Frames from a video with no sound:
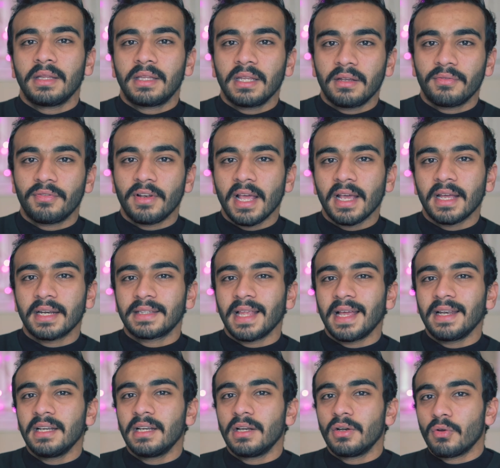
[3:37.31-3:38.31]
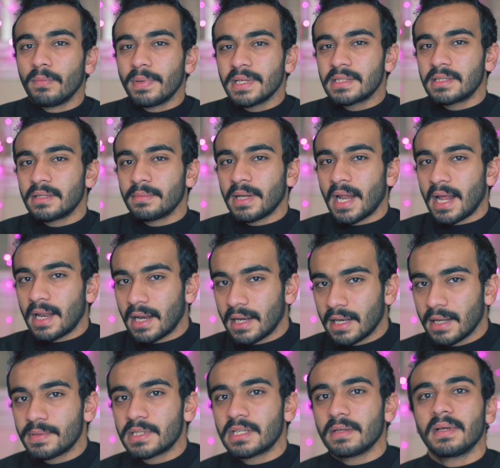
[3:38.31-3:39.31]
تيجي في الاخر تقلل الاوباستي من على
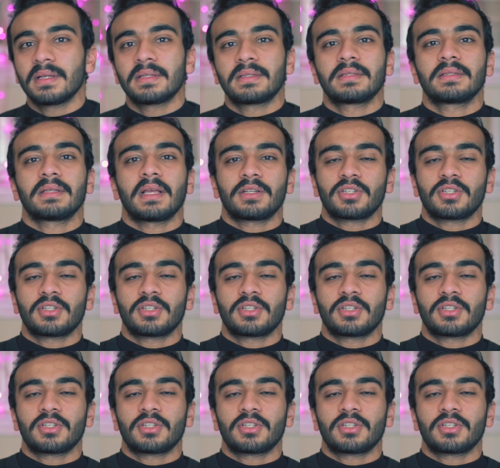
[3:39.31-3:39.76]
اللبس بس